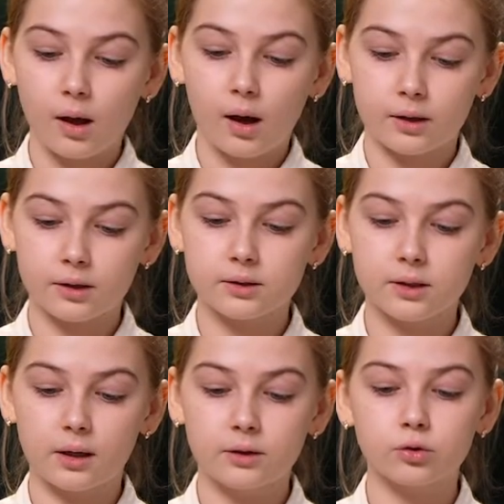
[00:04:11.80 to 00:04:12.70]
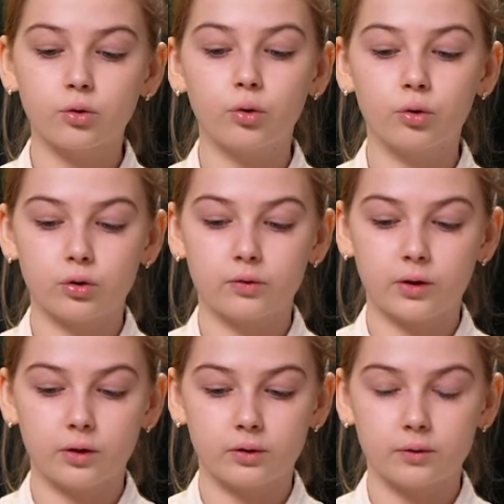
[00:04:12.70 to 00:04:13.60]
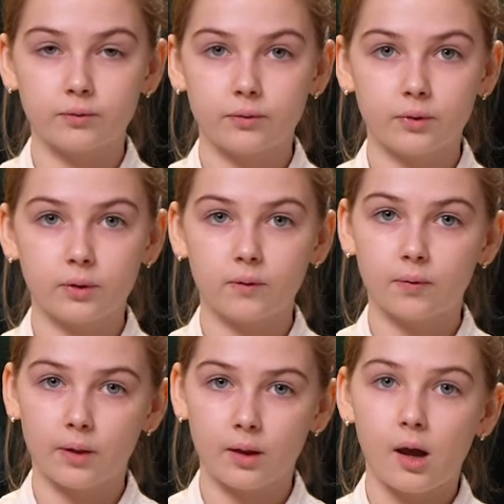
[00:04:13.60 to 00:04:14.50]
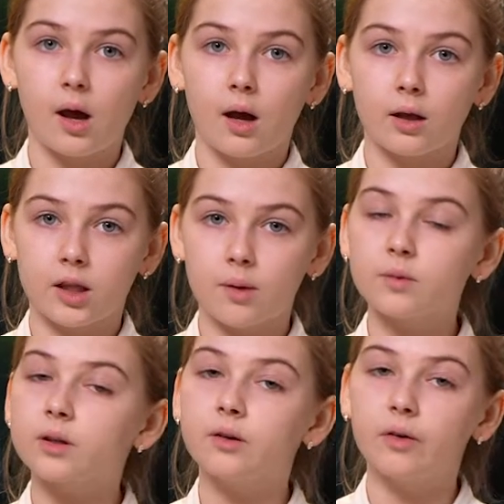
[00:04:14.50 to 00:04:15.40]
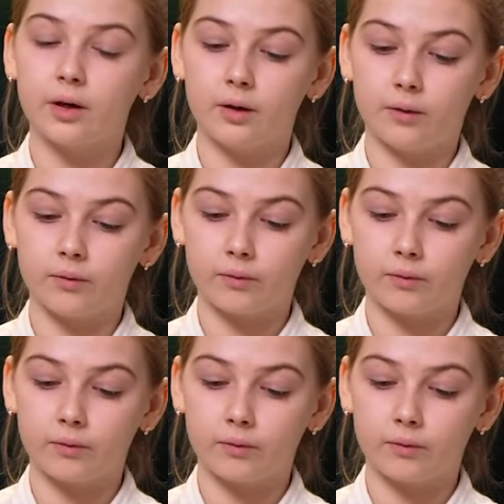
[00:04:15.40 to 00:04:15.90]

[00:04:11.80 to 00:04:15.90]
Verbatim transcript: Они стали скорую звонить. Там говорили,